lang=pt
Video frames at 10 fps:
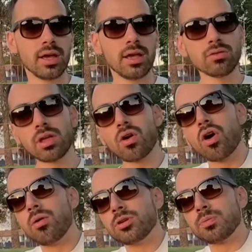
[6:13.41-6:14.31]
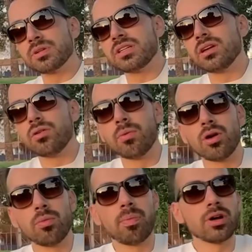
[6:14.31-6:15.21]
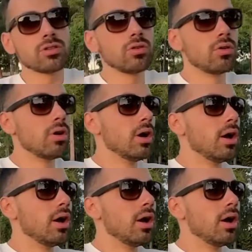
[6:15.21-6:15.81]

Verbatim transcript: E não tem como, tipo assim, eu não, eu não posso.